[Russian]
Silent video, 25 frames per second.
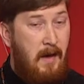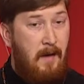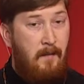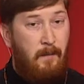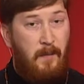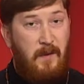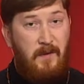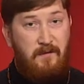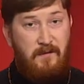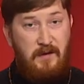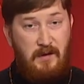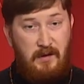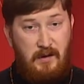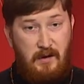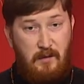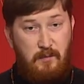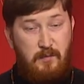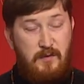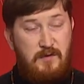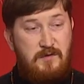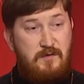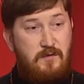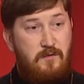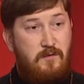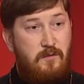в
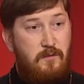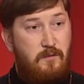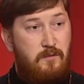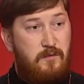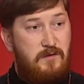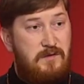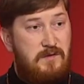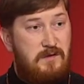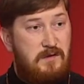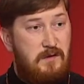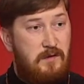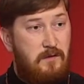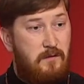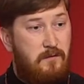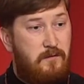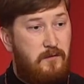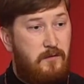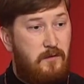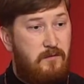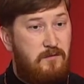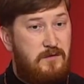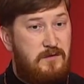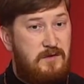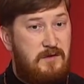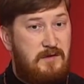египетскую пустыню в
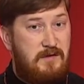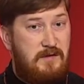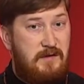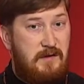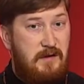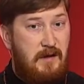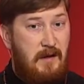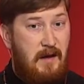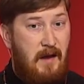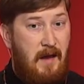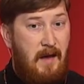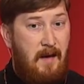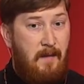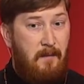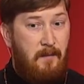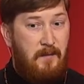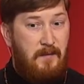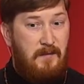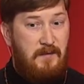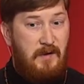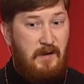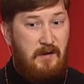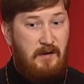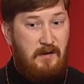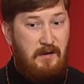том числе,
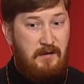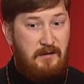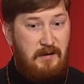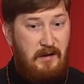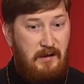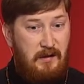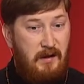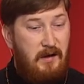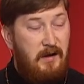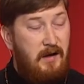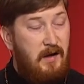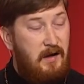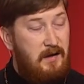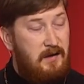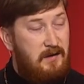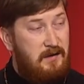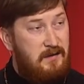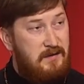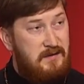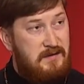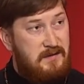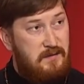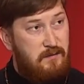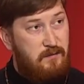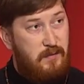налагали на
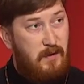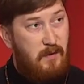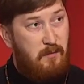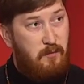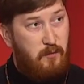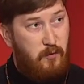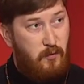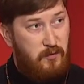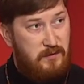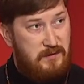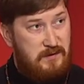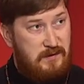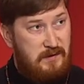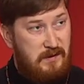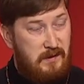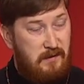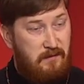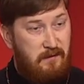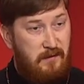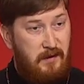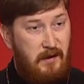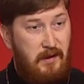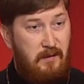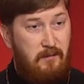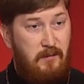себя постное
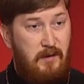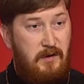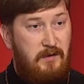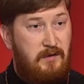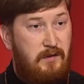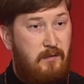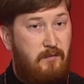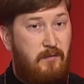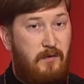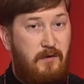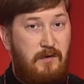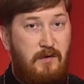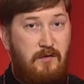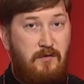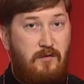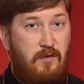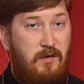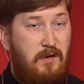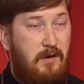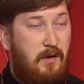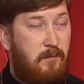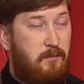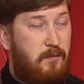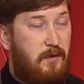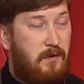время, это был не
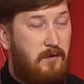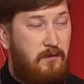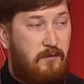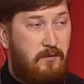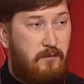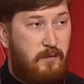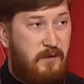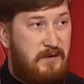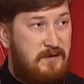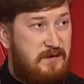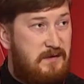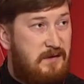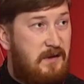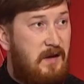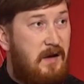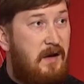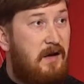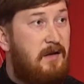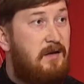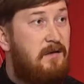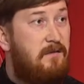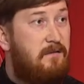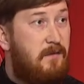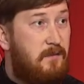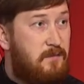только период поста,
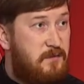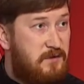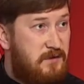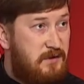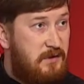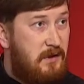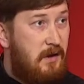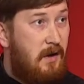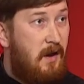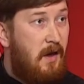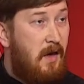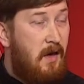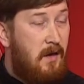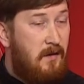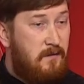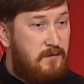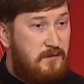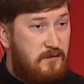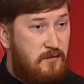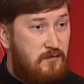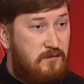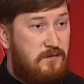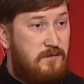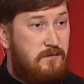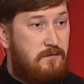они вообще
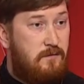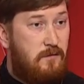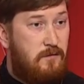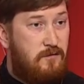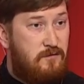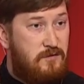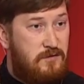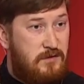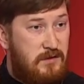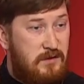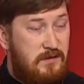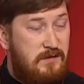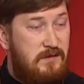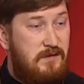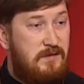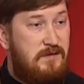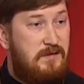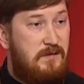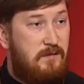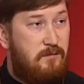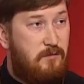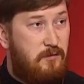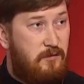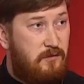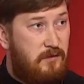всю свою жизнь
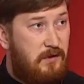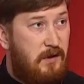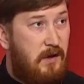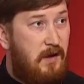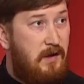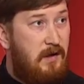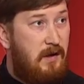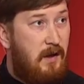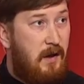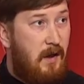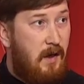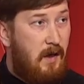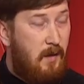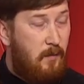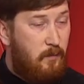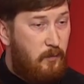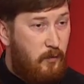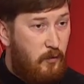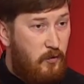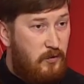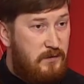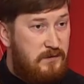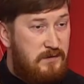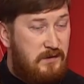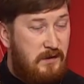соблюдали
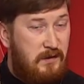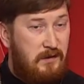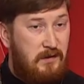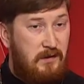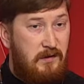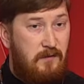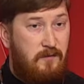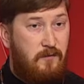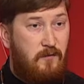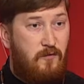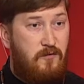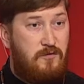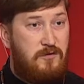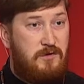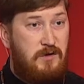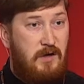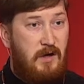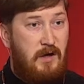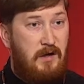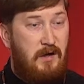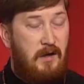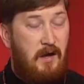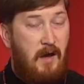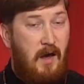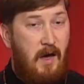пост, они не
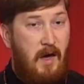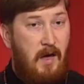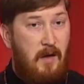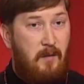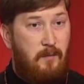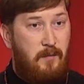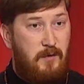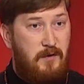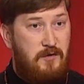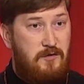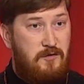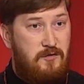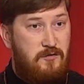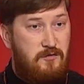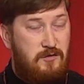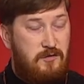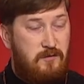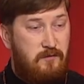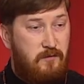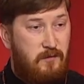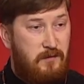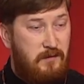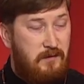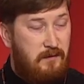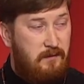вкушали пищу
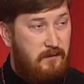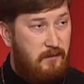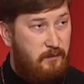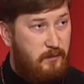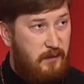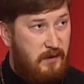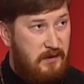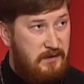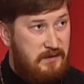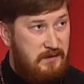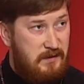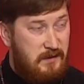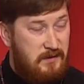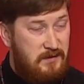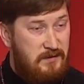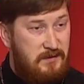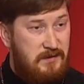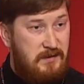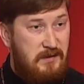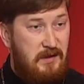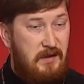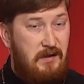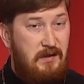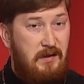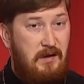животного
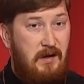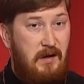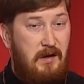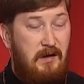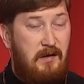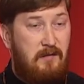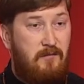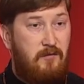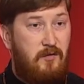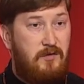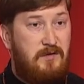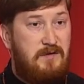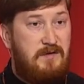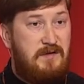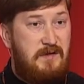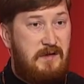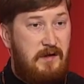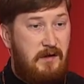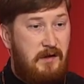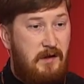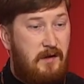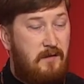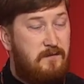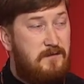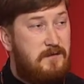происхождения. И вот
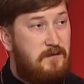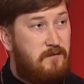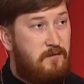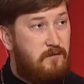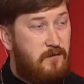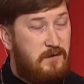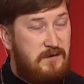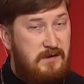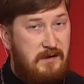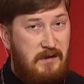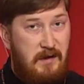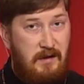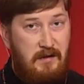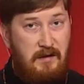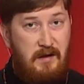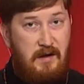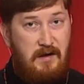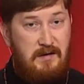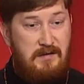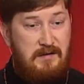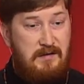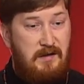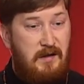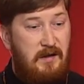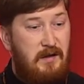церковь сквозь года и
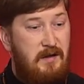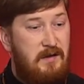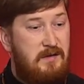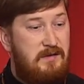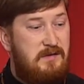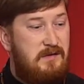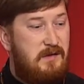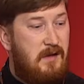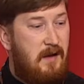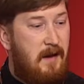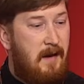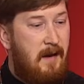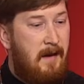столетия,